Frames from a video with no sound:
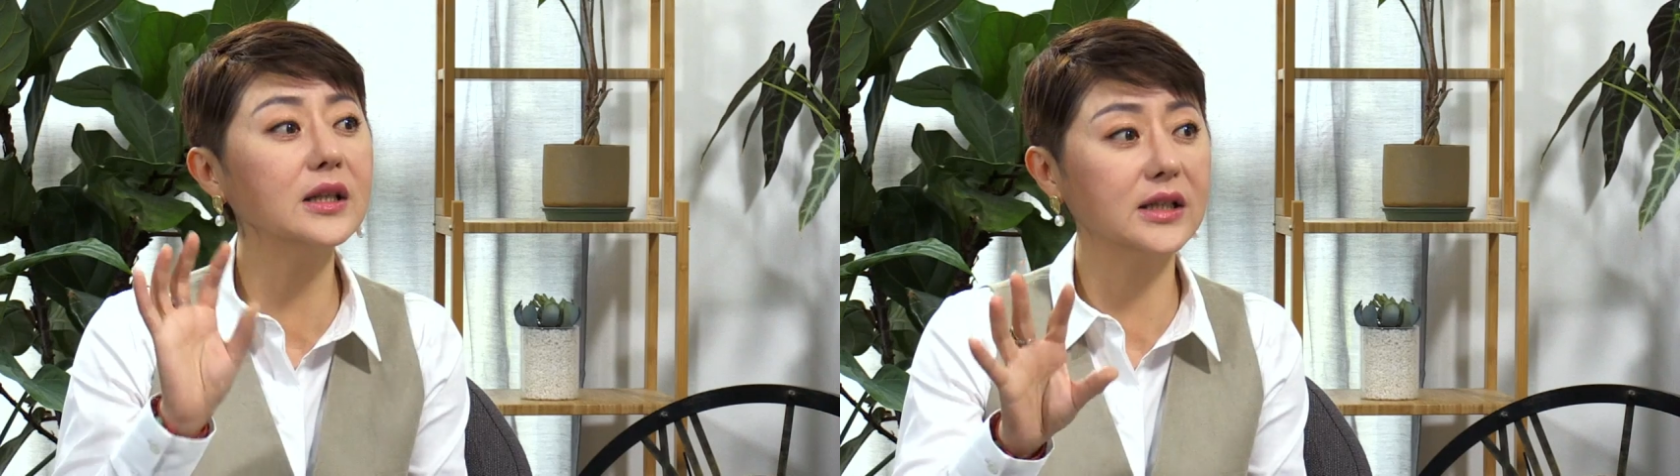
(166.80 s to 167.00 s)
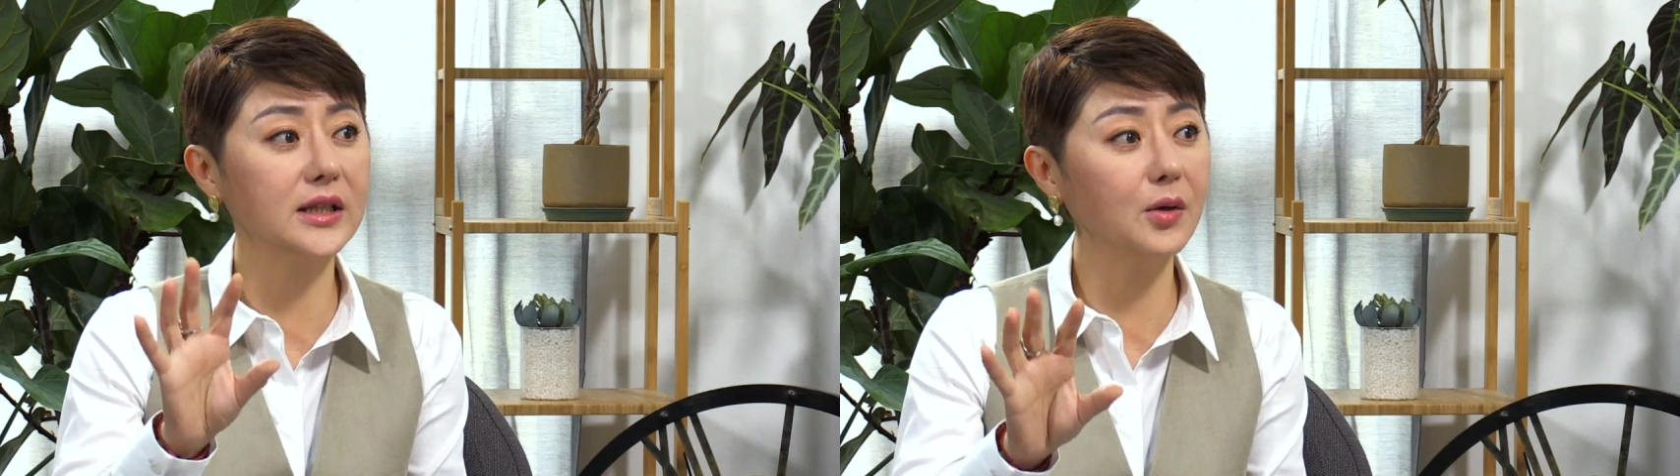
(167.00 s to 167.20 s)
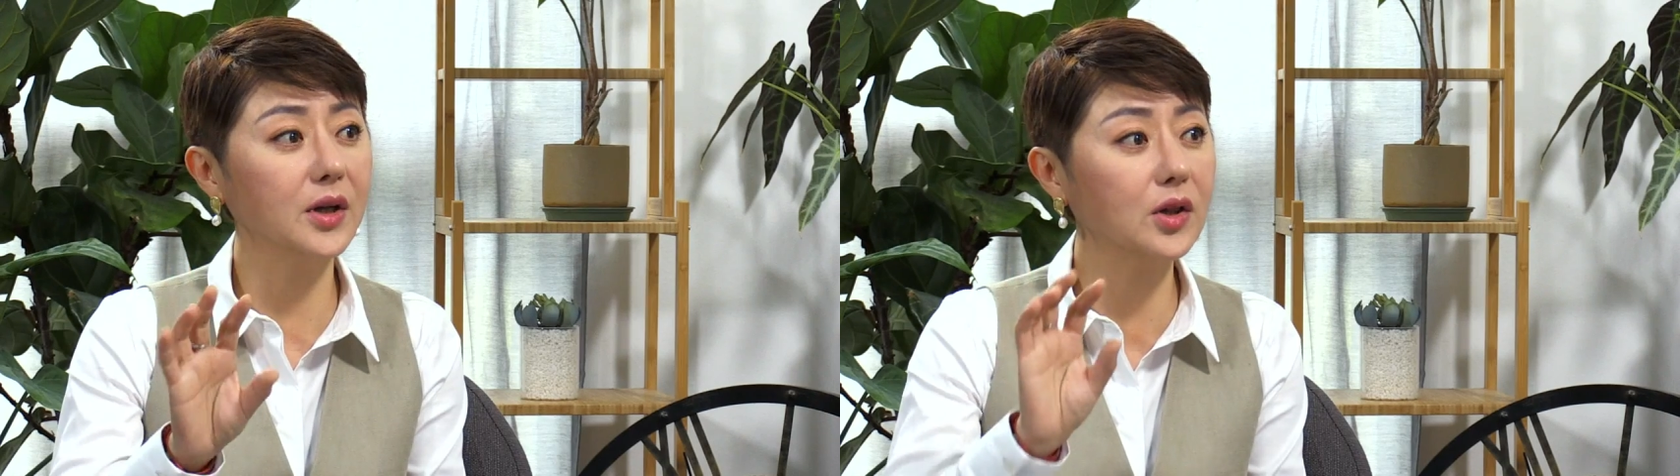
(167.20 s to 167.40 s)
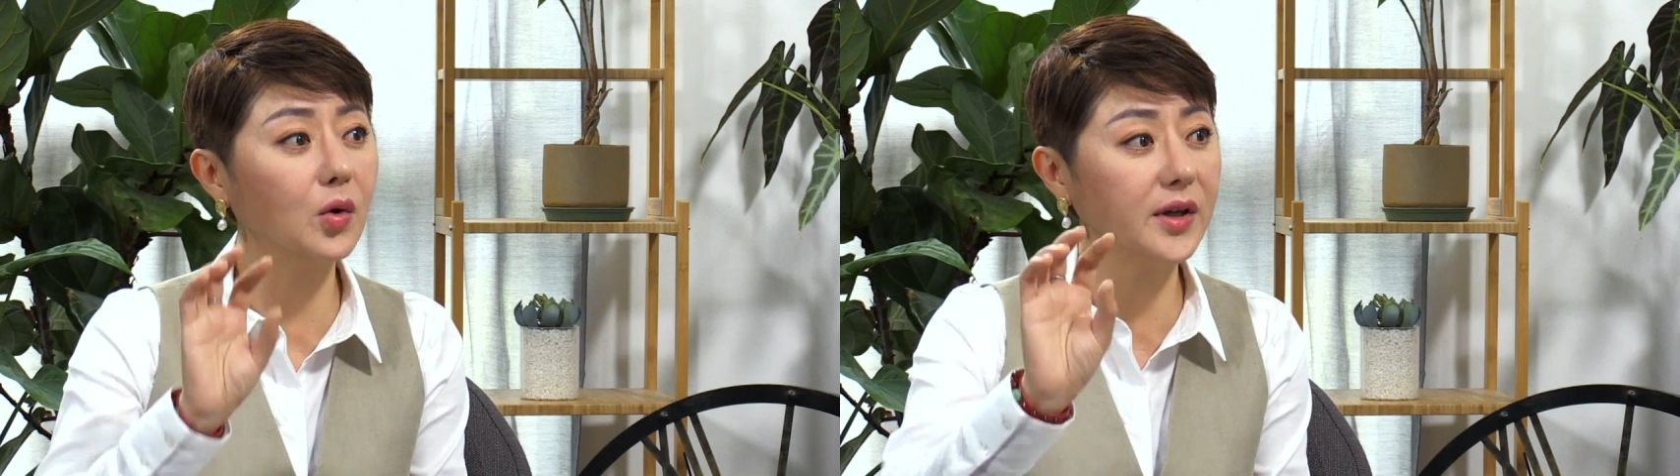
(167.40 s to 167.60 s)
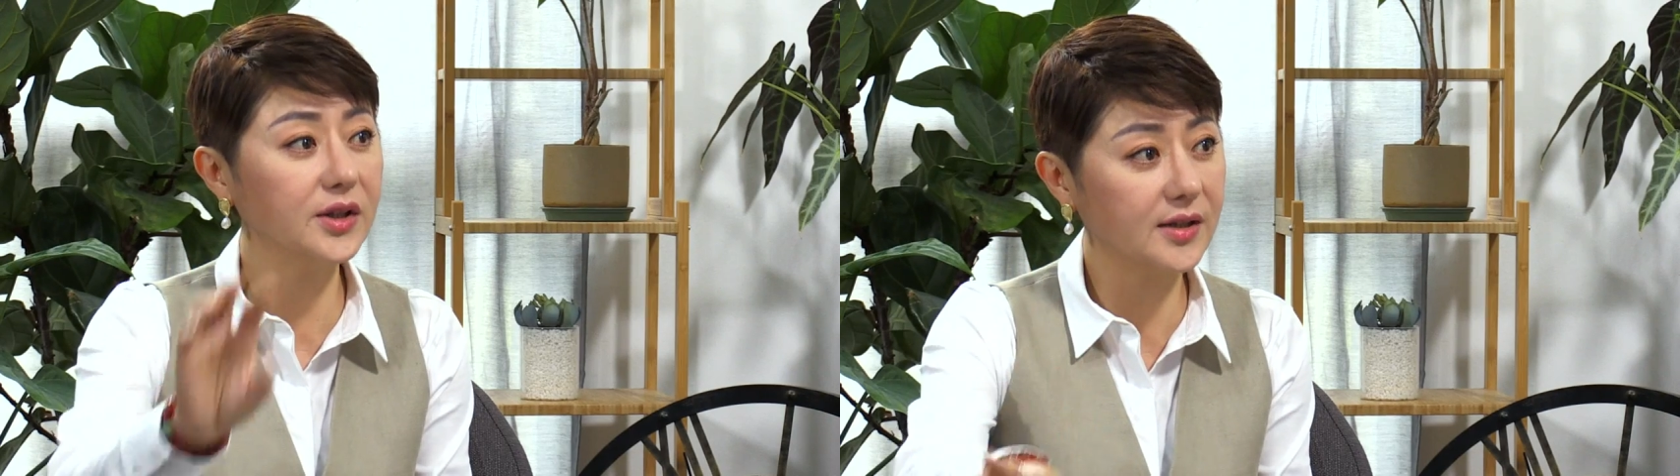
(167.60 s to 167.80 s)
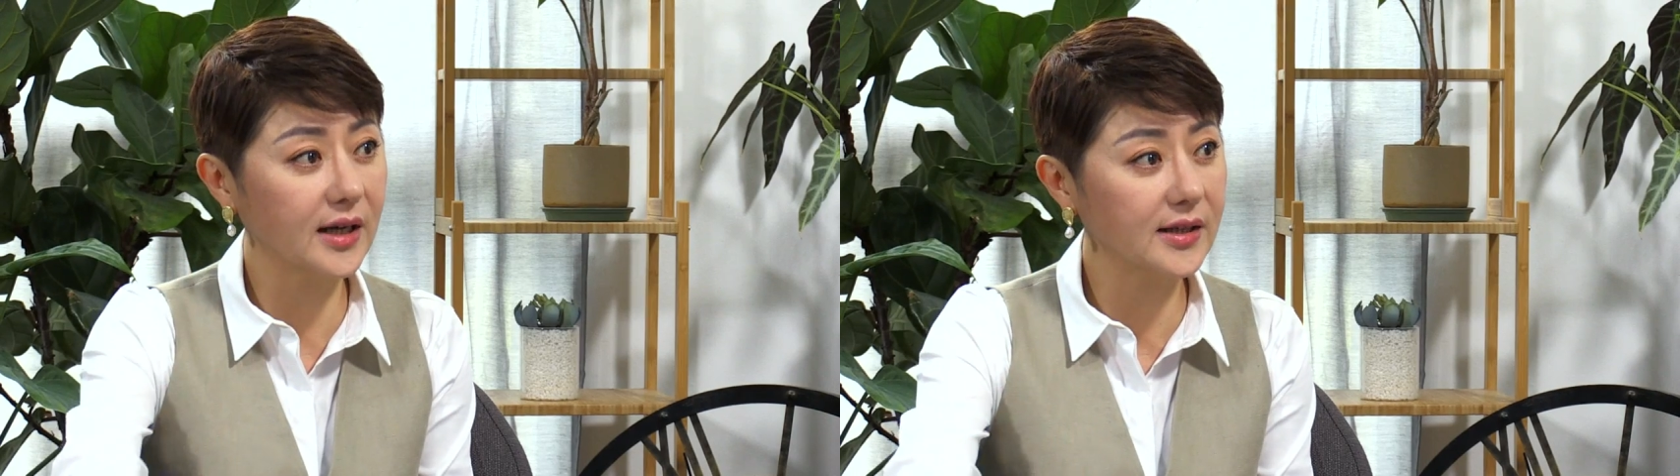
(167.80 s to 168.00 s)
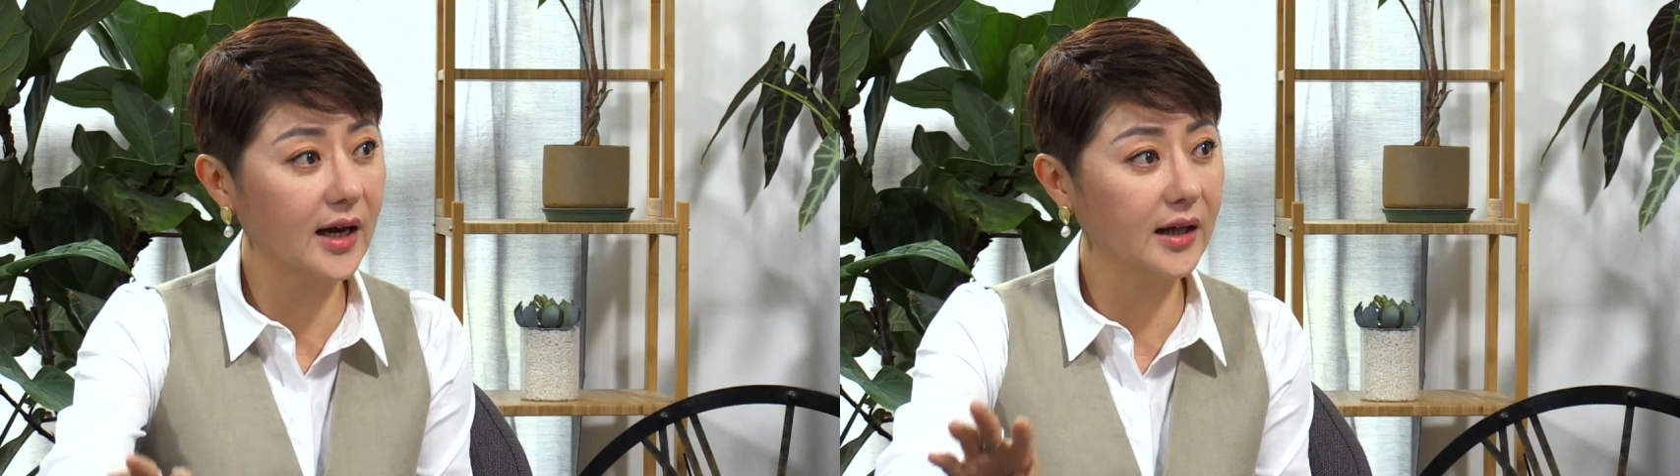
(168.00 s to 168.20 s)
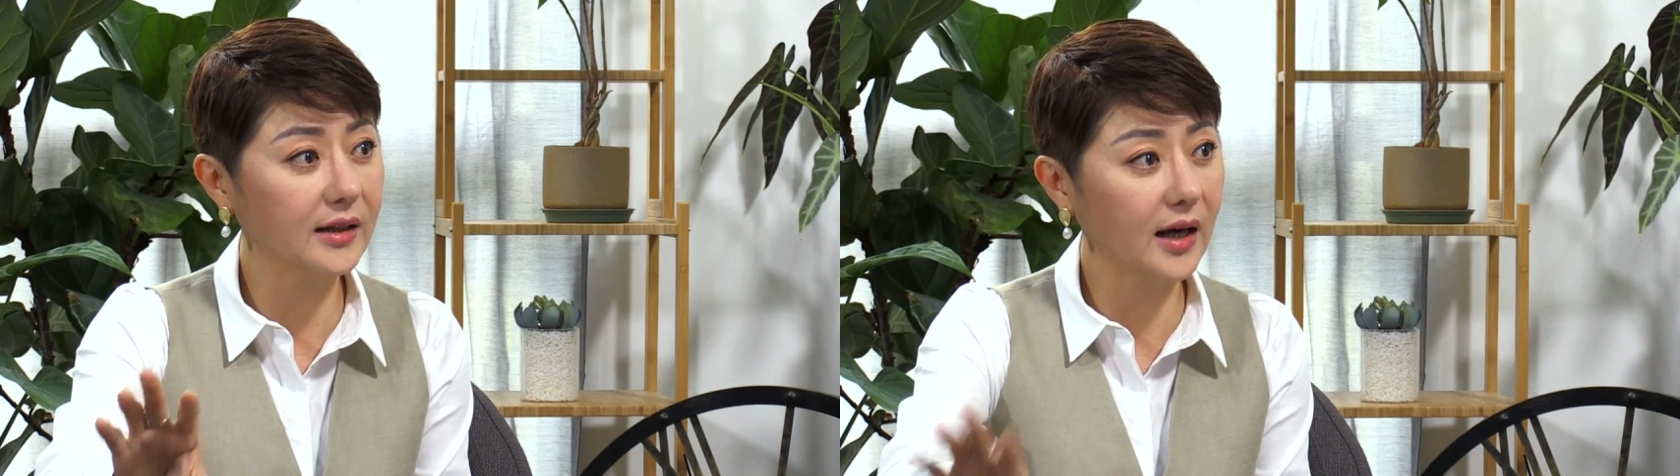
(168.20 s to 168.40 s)
那几个月都一直待
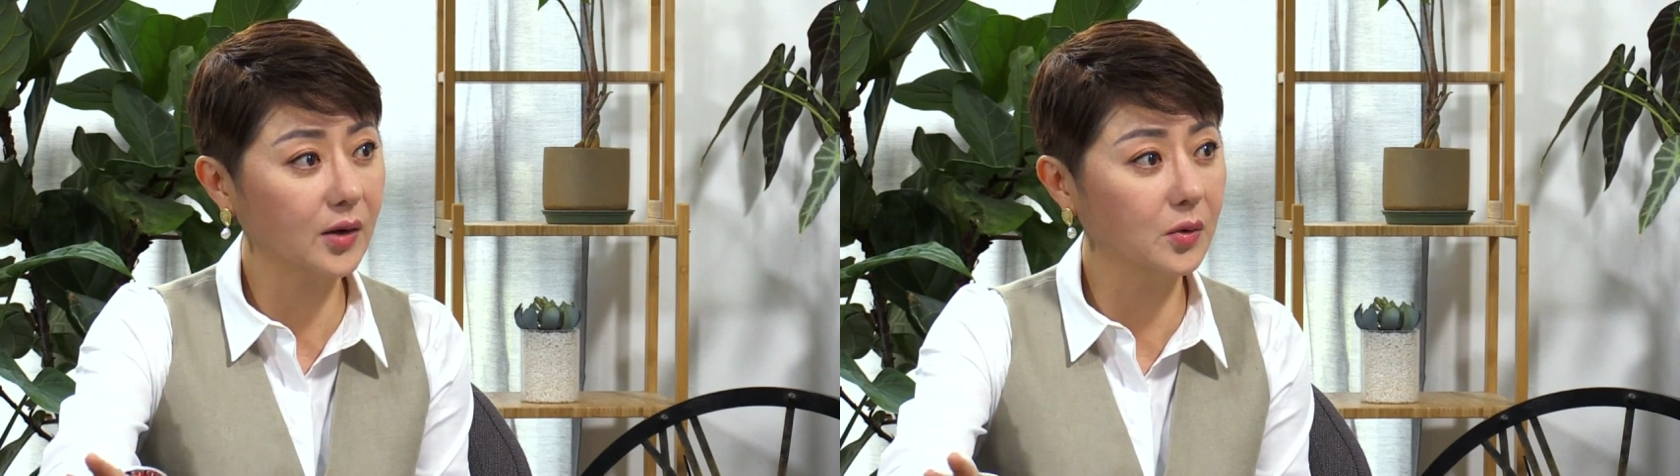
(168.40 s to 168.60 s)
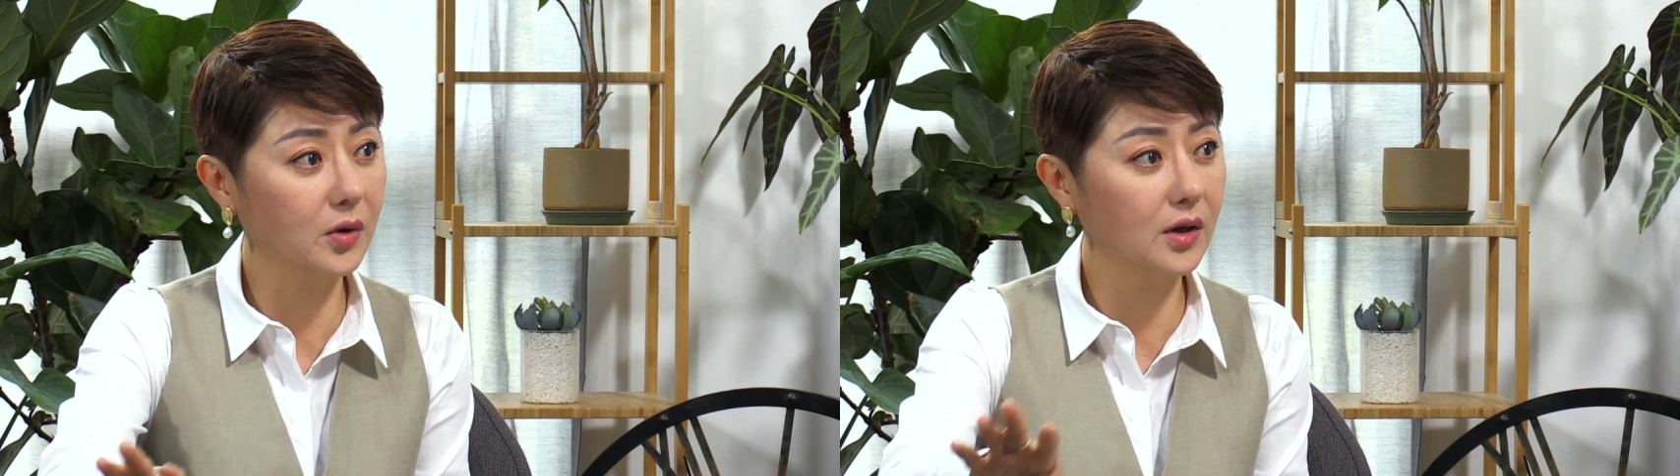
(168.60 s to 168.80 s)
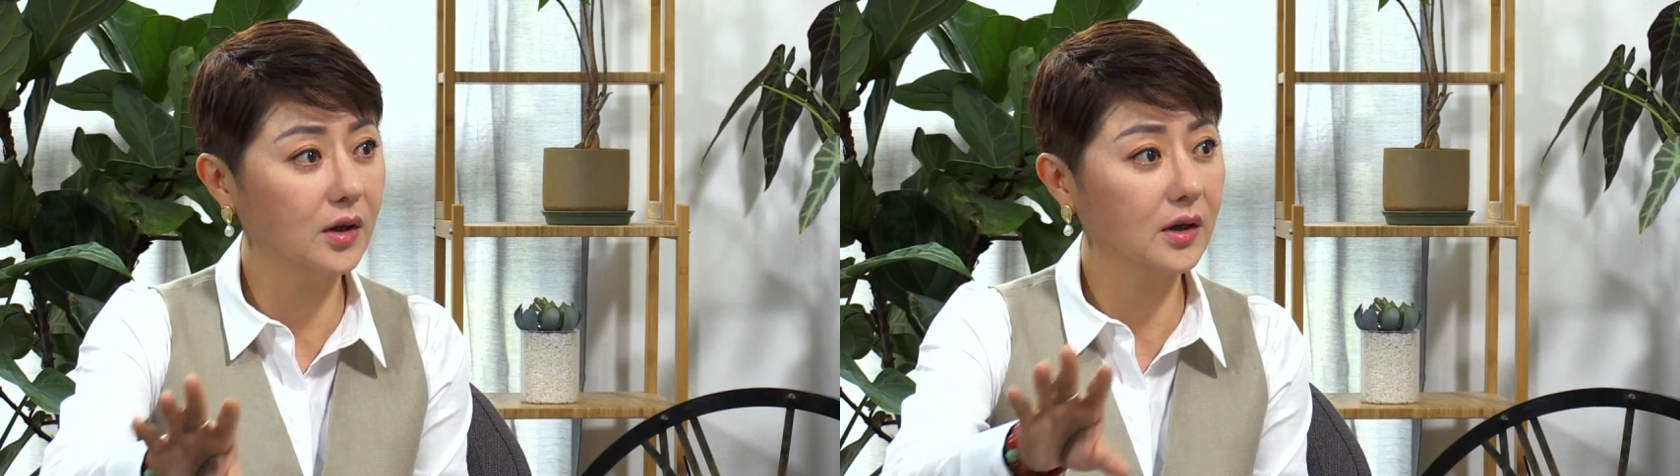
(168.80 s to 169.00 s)
在泰国